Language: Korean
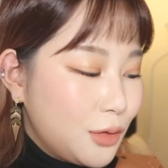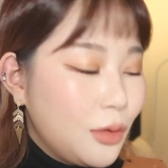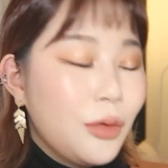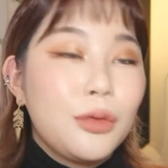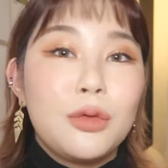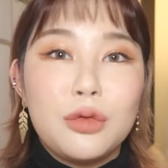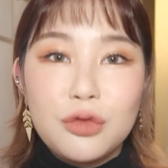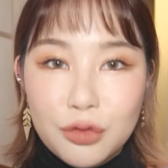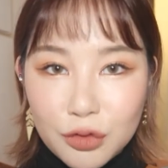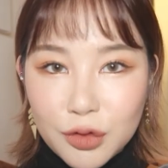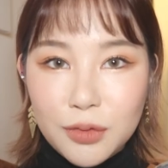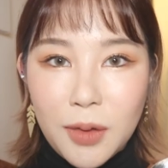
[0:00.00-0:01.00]
저도
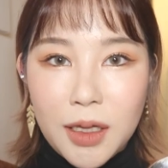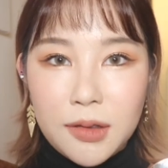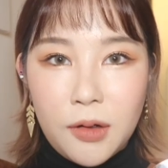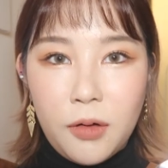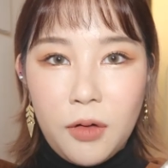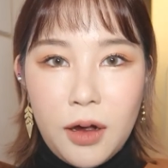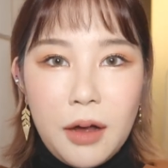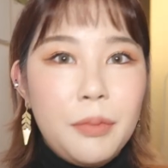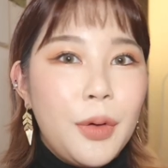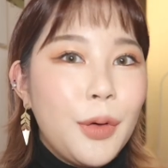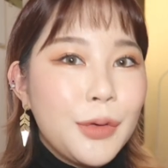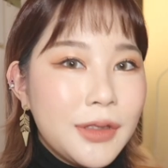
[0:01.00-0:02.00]
궁금해서
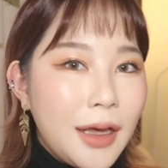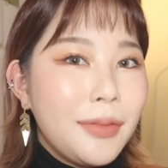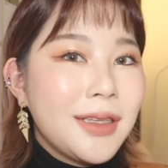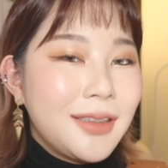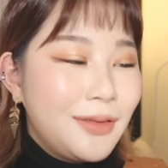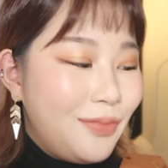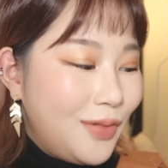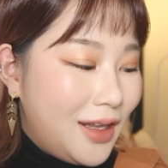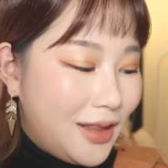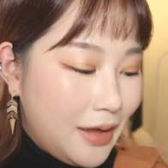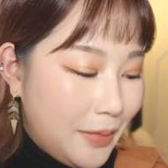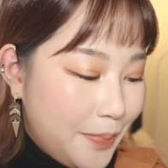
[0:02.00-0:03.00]
한번
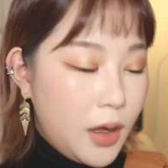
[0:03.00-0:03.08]
사봤습니다.